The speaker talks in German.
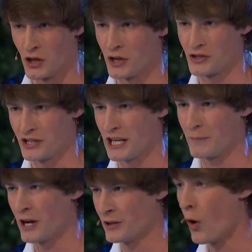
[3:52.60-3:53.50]
sonst
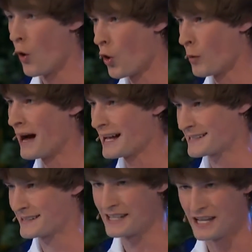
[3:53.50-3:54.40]
geben
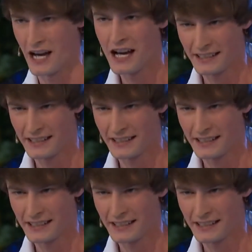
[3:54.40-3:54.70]
Omas dir